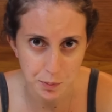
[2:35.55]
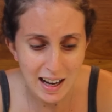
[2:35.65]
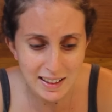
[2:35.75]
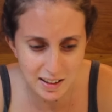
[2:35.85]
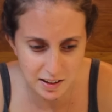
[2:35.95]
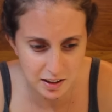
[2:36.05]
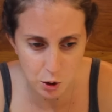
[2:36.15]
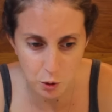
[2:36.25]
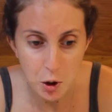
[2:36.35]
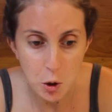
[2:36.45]

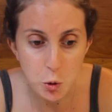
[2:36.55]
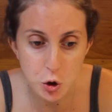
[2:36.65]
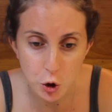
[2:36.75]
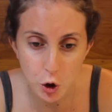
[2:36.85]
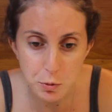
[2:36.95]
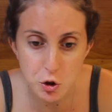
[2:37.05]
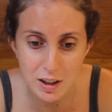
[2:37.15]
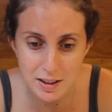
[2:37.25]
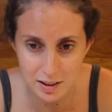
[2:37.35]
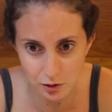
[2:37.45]
Atenção, o seu nome
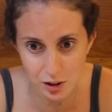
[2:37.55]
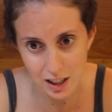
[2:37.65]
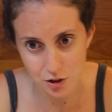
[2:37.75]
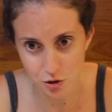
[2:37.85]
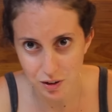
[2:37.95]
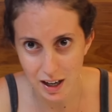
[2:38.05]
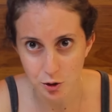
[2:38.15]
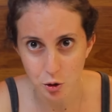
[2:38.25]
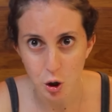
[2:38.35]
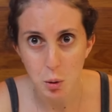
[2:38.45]
está sendo negativado.